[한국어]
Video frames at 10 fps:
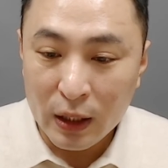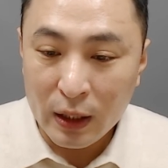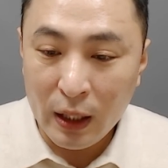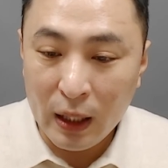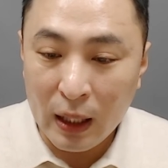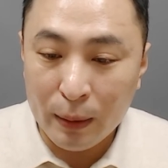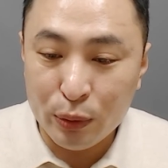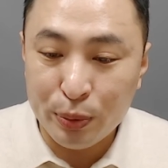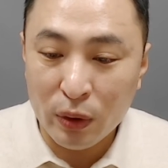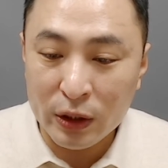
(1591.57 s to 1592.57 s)
예,
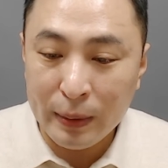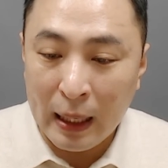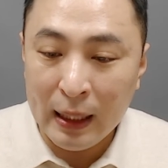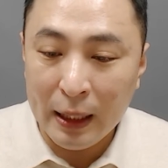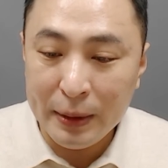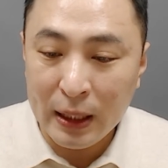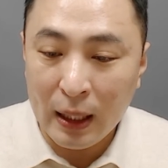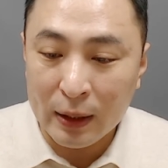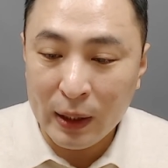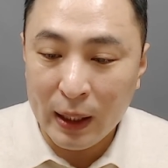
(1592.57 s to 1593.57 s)
부프로님 알람이 잘
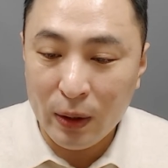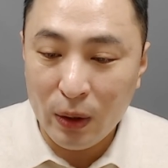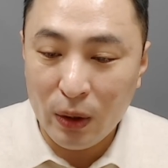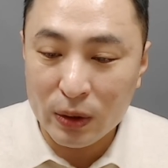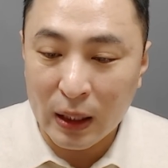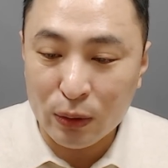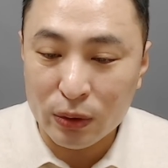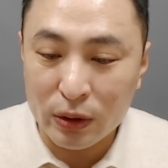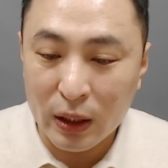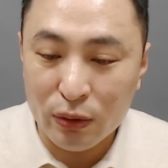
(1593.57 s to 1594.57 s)
안 와요. 자꾸
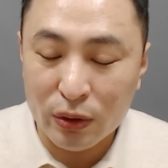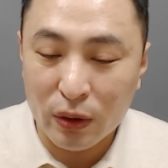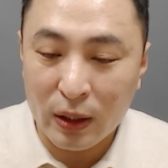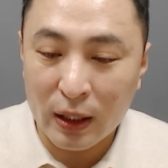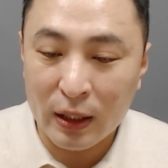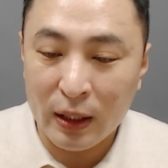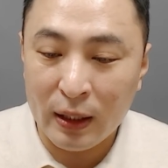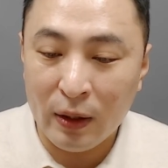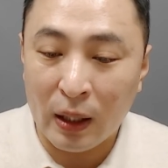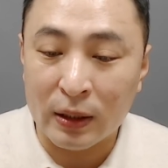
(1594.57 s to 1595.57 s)
늦게 출석하게
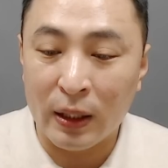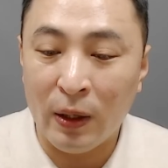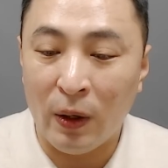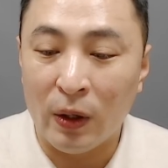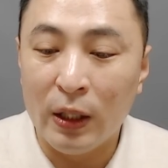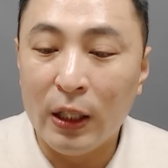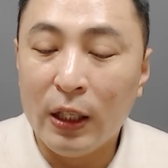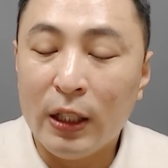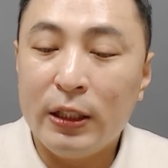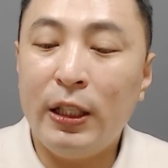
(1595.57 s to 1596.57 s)
되네요. 아, 그래요?
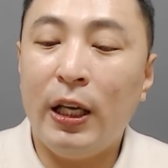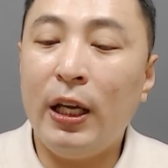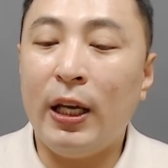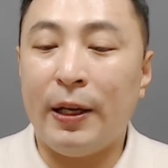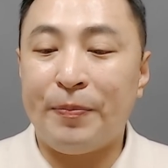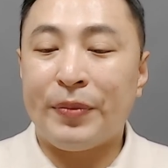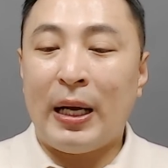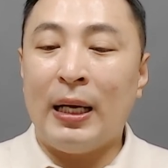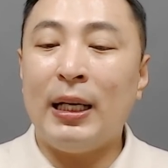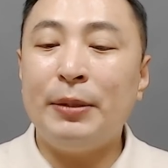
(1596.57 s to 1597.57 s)
이게
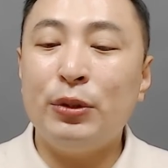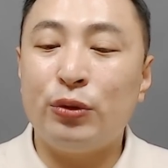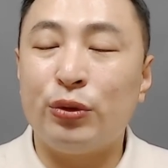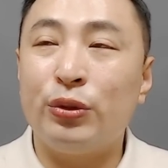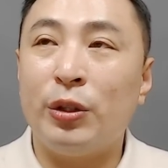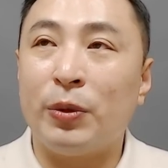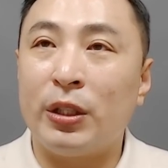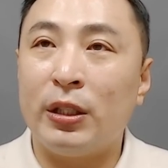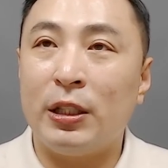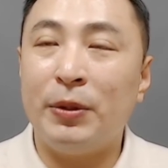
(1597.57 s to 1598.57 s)
알람을 누르려면
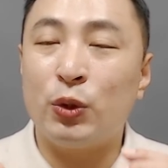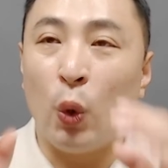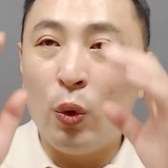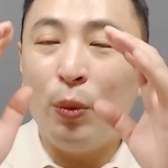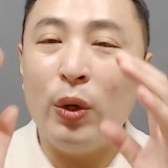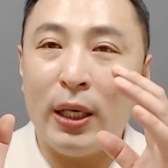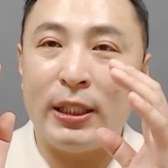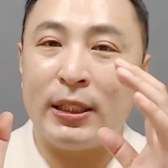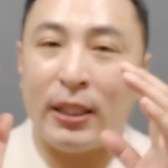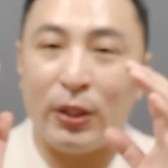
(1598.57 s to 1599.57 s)
어떻게 되냐면 종 모양
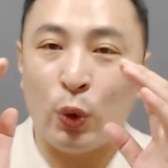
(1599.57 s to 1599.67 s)
있잖아요.